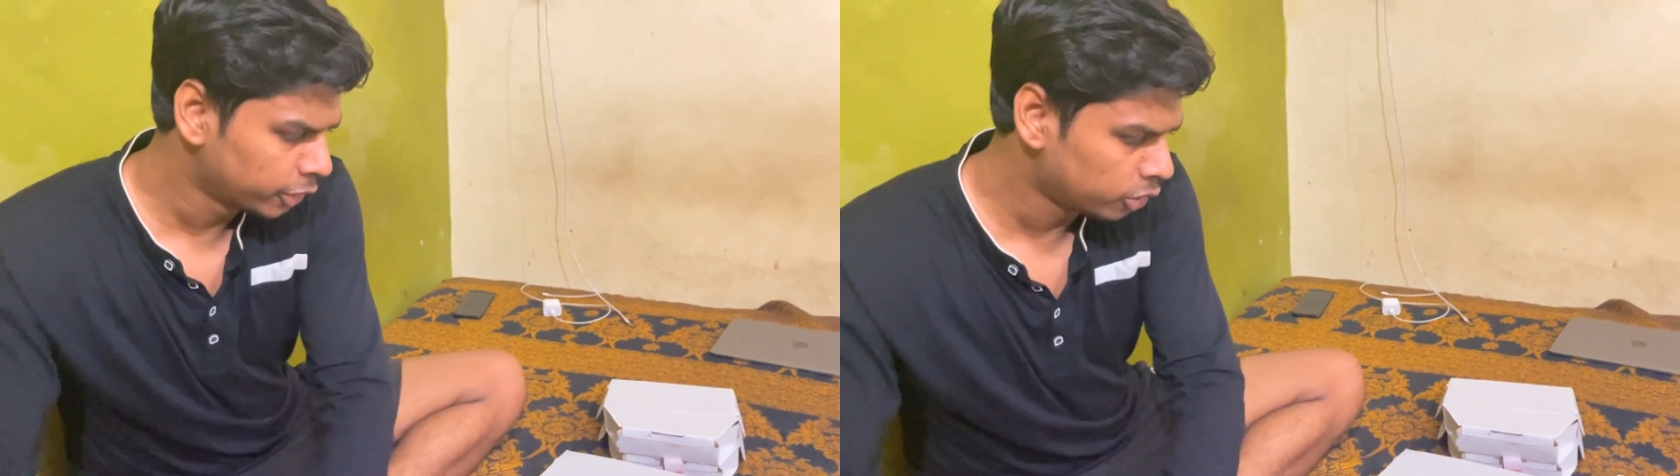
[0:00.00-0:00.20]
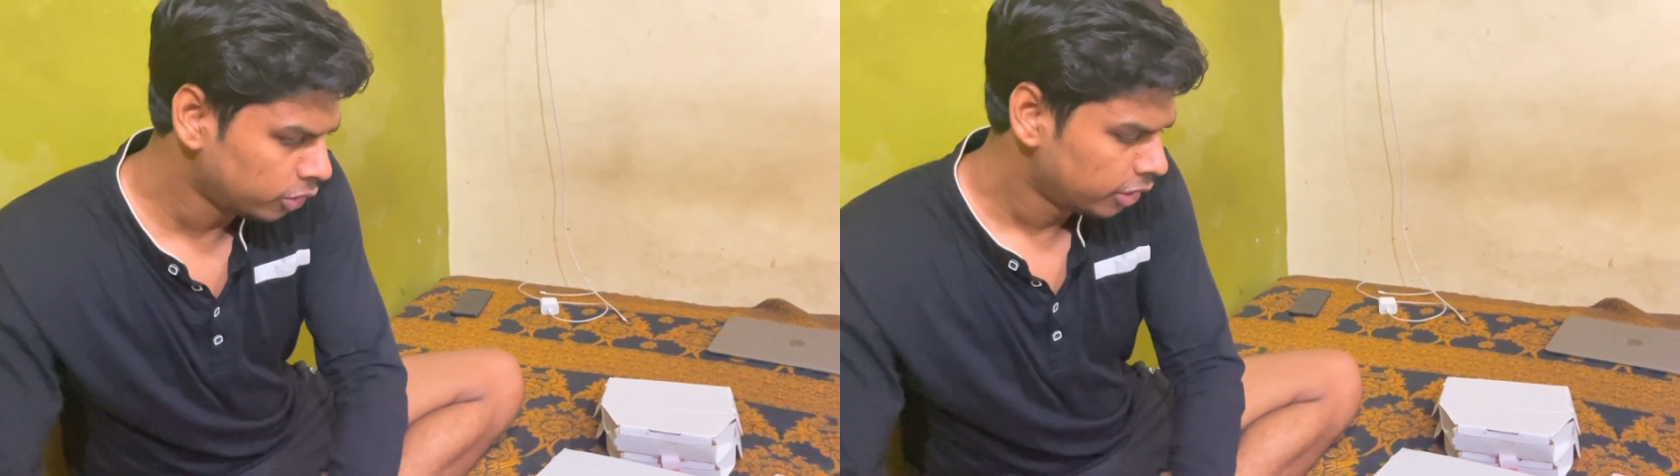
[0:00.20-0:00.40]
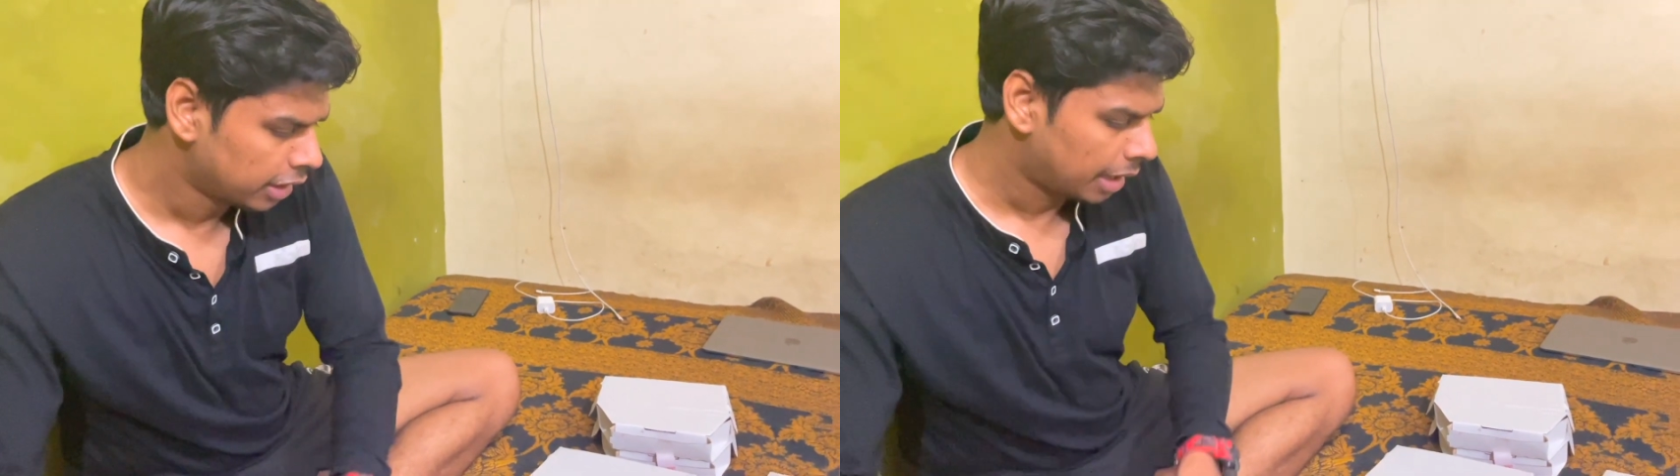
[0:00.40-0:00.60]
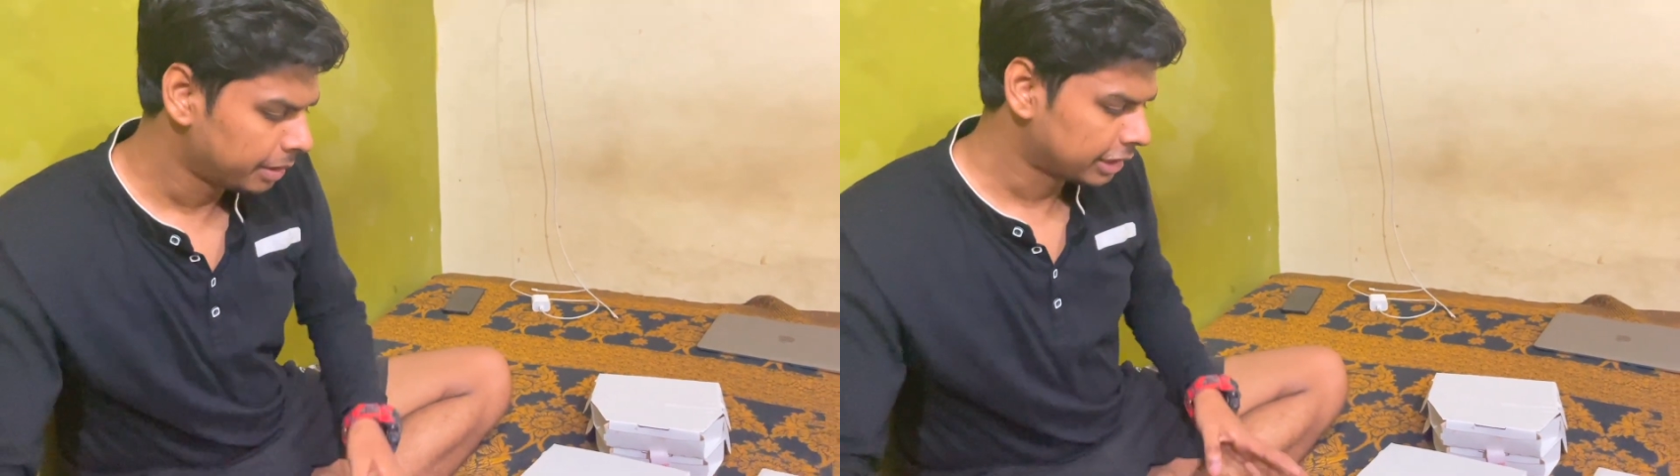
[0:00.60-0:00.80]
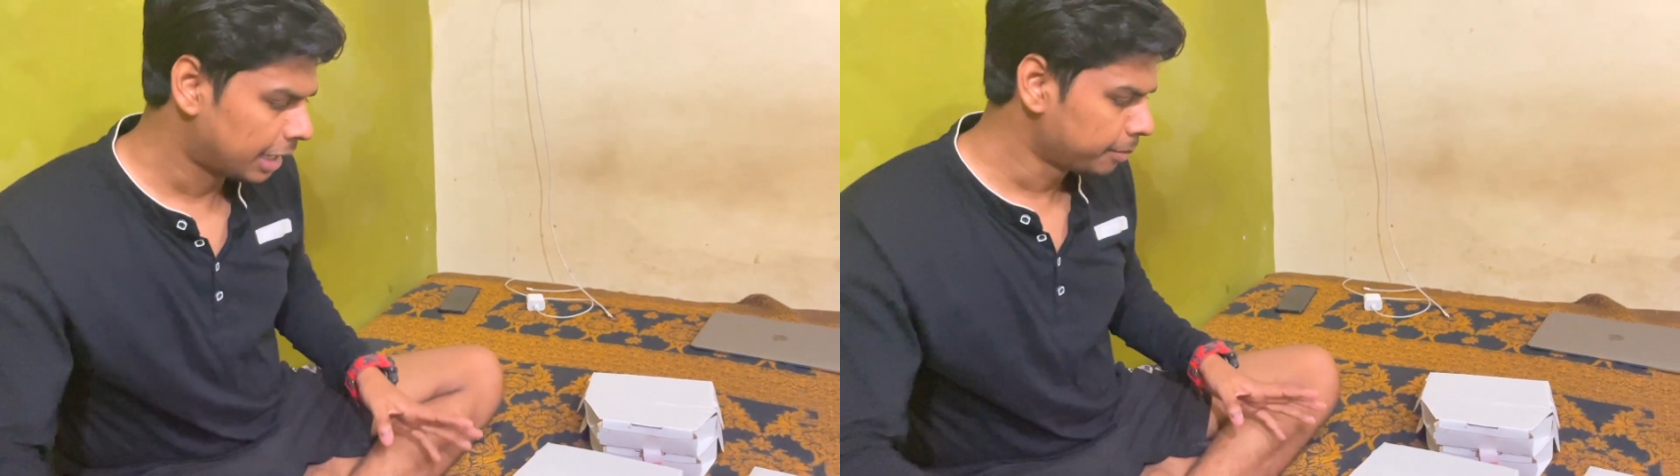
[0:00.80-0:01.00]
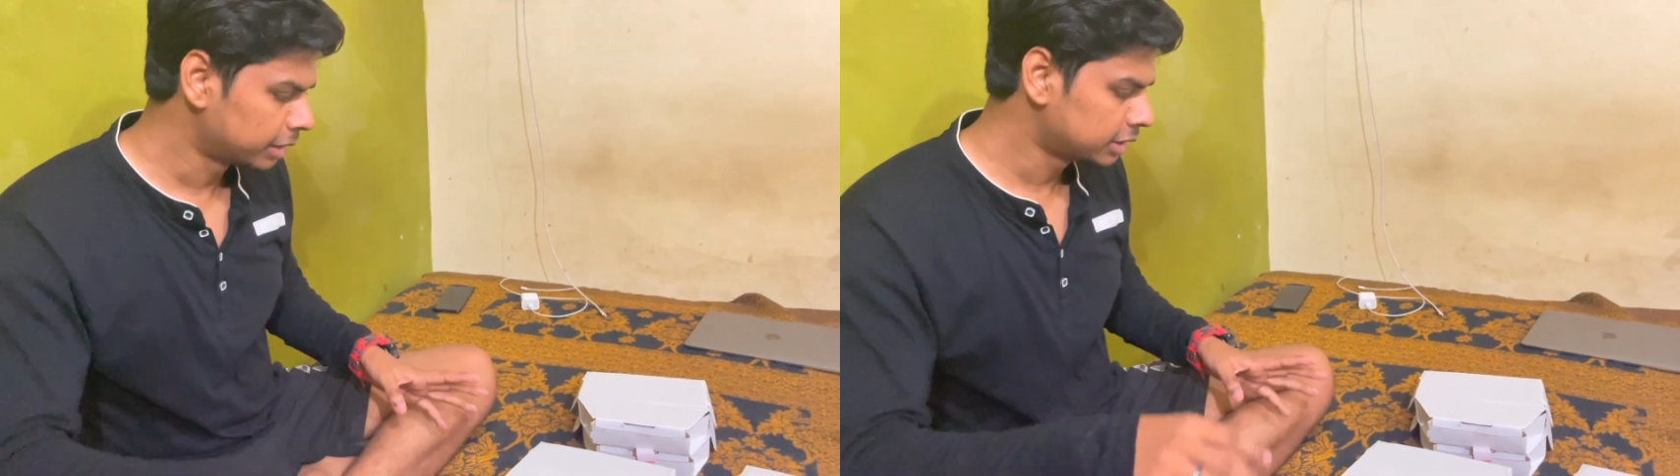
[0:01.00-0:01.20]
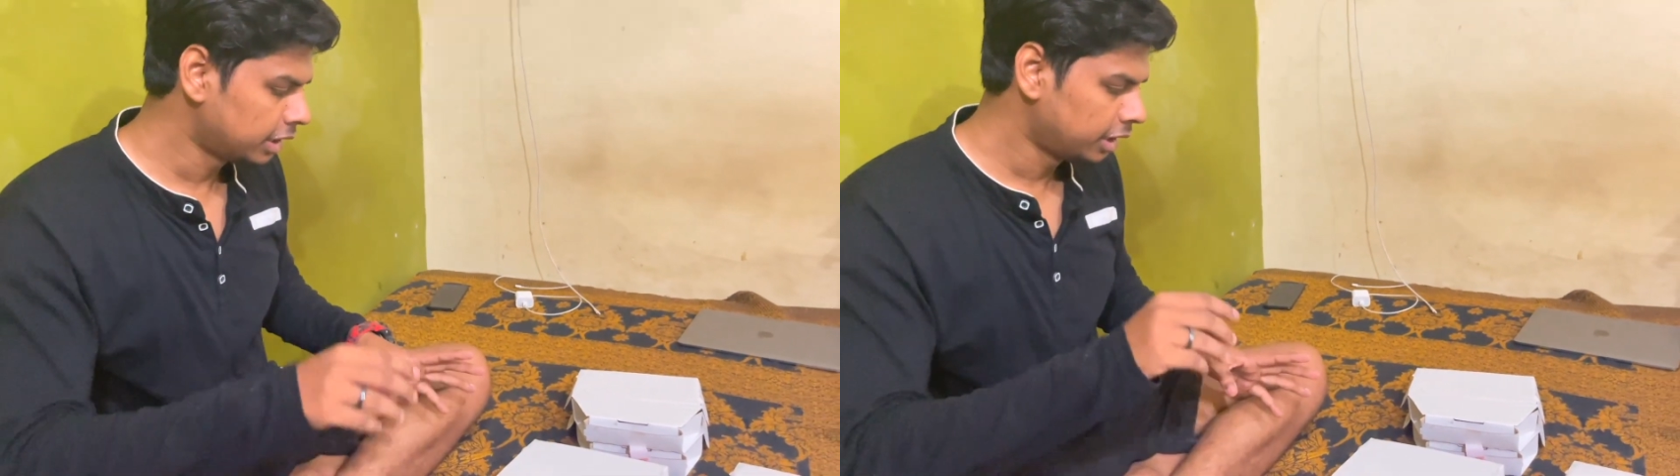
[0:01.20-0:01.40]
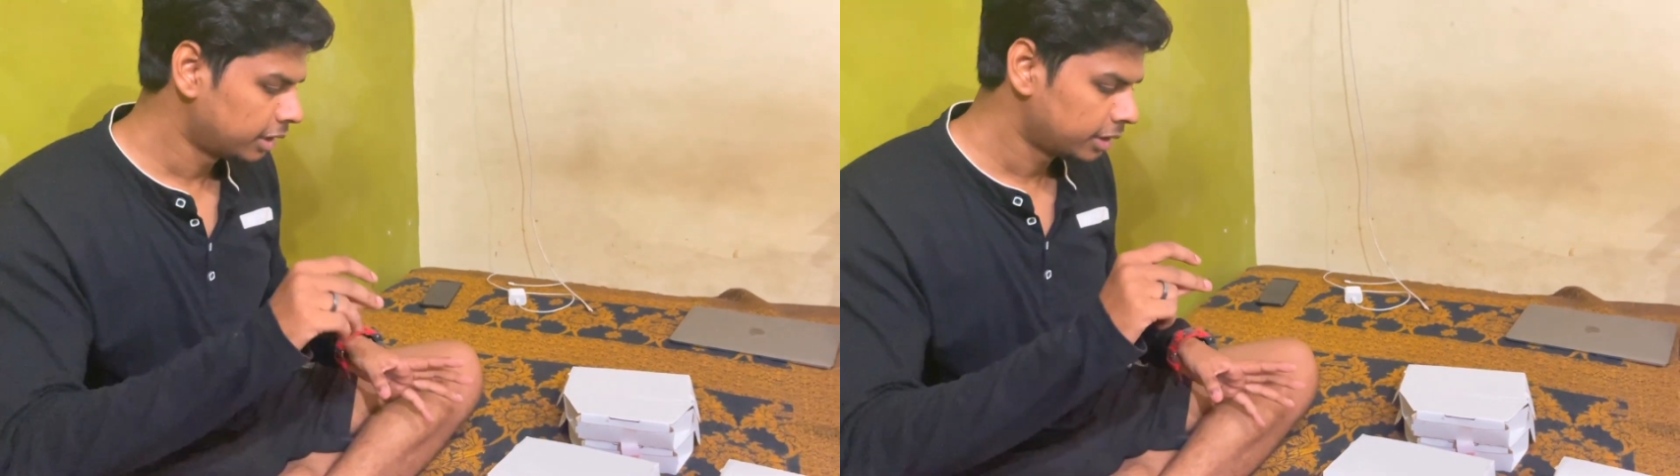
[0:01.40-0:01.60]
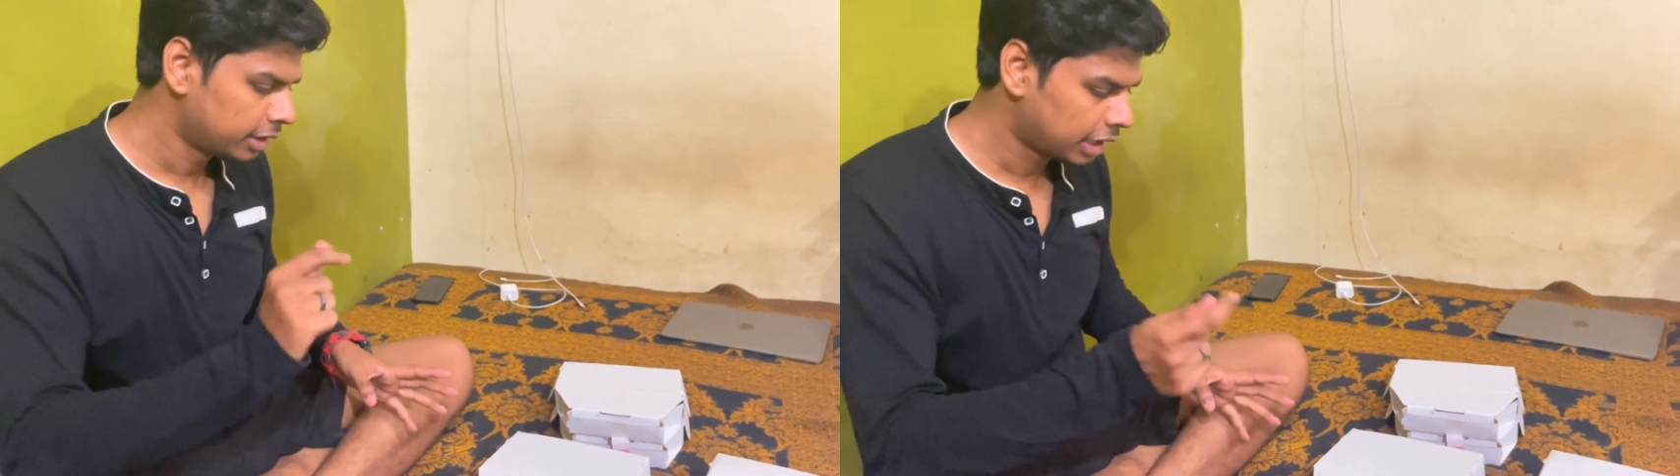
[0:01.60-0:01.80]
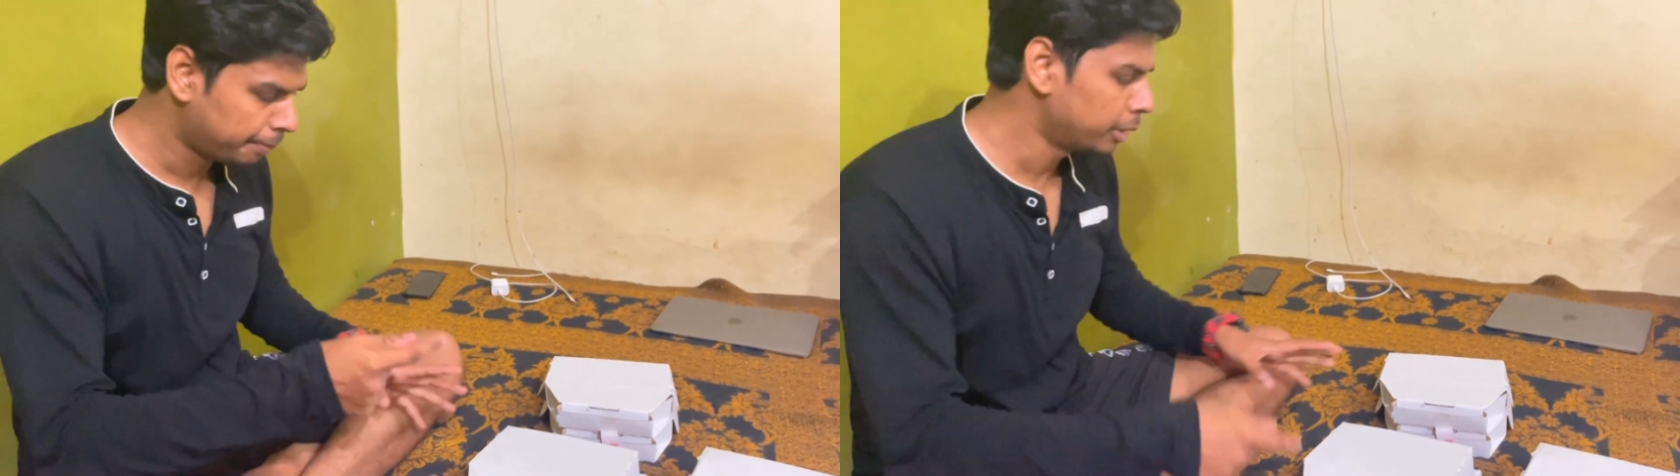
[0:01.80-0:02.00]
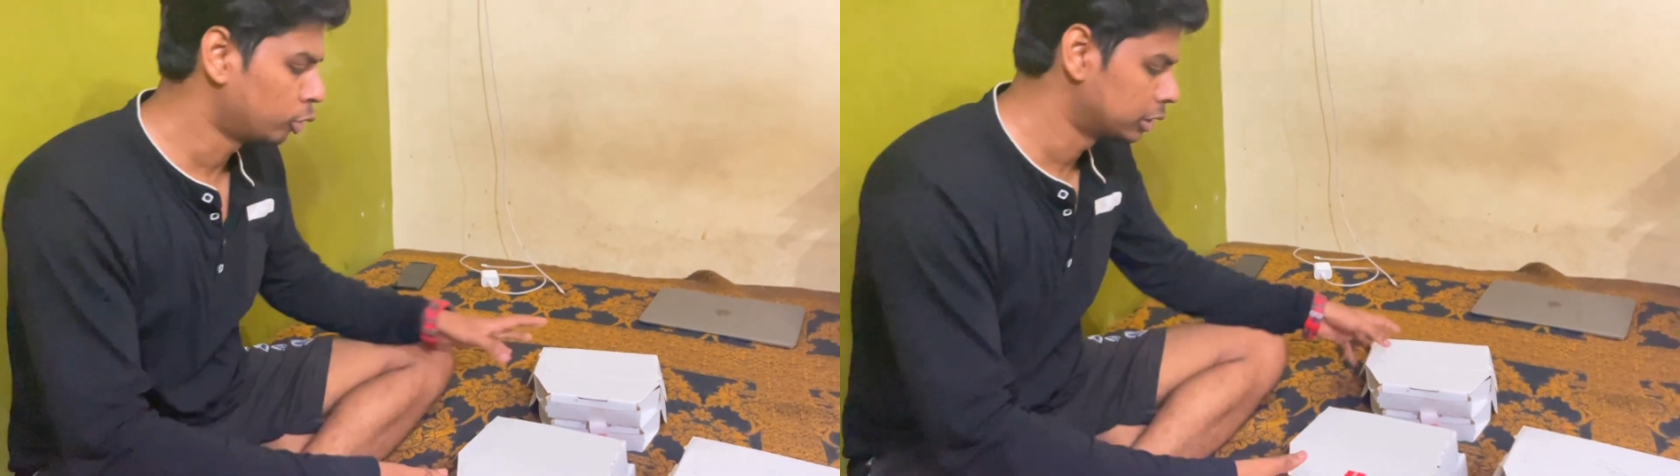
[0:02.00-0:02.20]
करो तो एक काम करते हैं डब्बे खुल